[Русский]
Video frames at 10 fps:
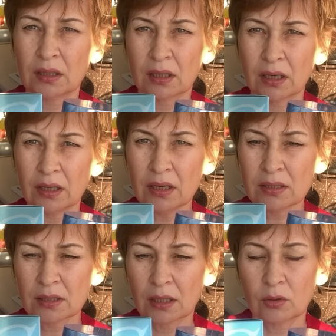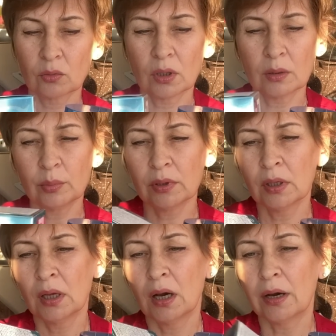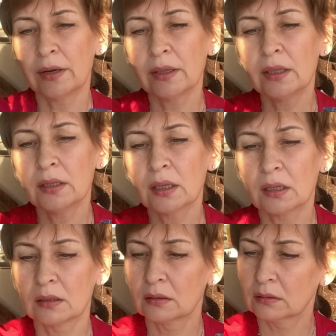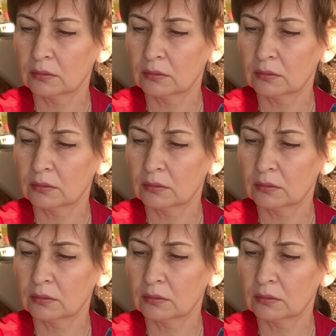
Это корейский, ну как бы оригинал.